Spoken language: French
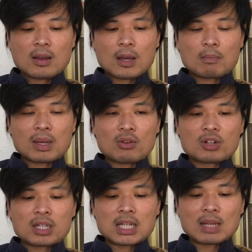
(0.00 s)
Mais le
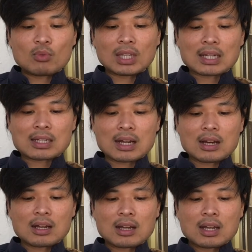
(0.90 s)
génie les menaça
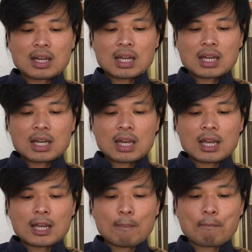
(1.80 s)
et
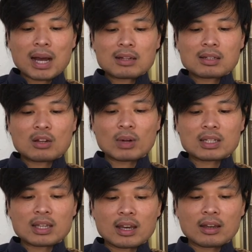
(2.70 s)
les pas
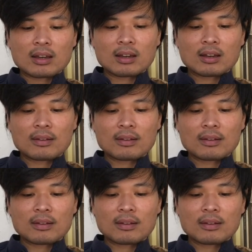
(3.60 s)
s'éloignèrent